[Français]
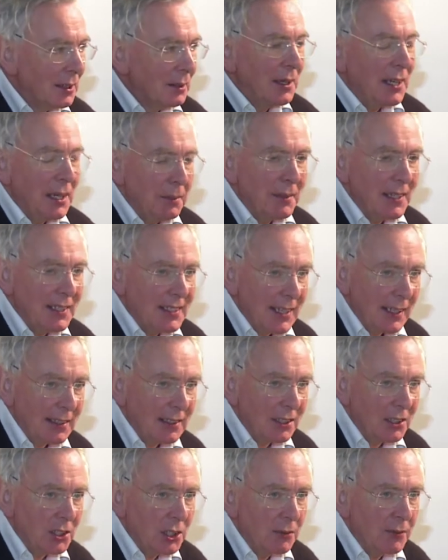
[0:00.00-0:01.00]

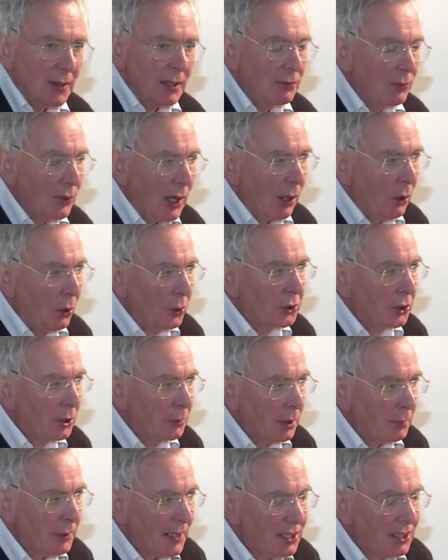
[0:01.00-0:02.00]
immédiate. Je vais le voir
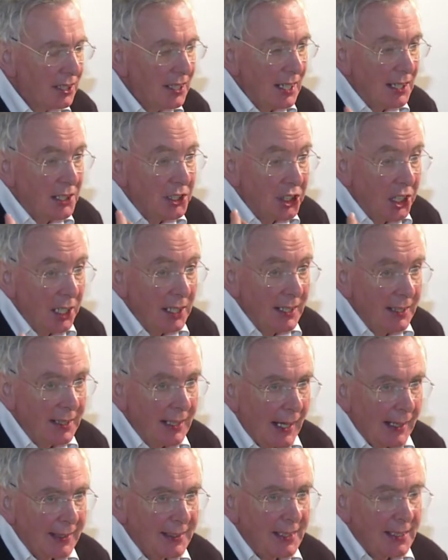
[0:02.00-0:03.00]
autrement parce qu'il y a le génie de
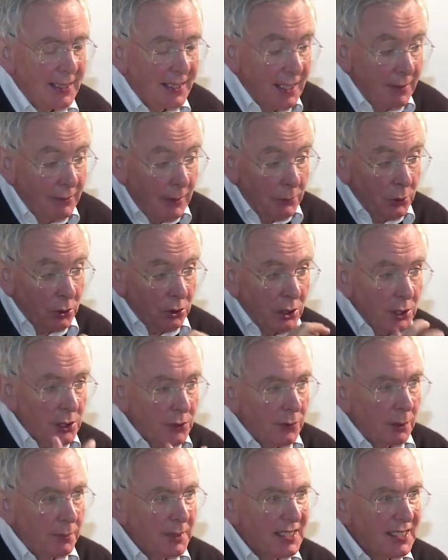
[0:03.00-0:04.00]
l'artiste qui va me
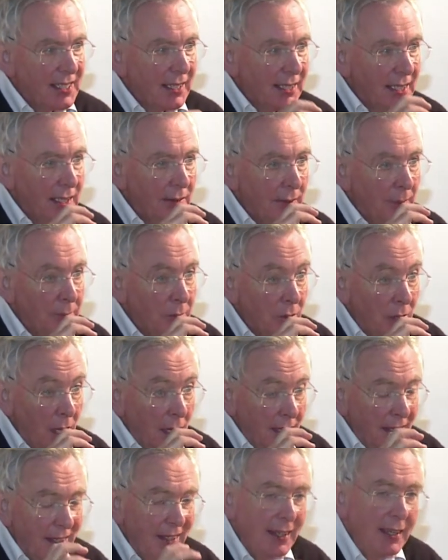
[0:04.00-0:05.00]
transformer ça, qui va me
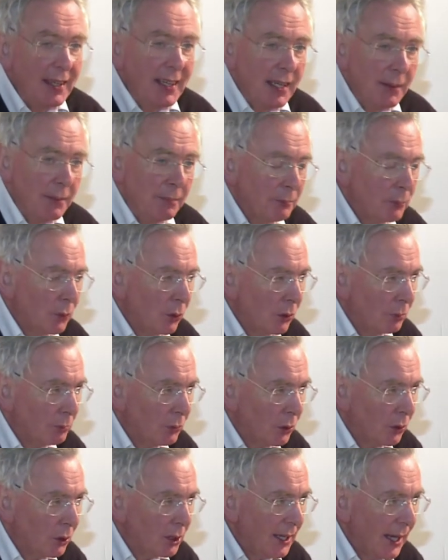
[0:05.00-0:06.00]
guider
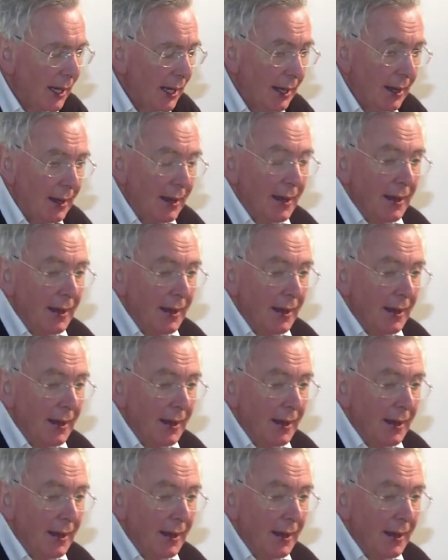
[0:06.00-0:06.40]
mon, regard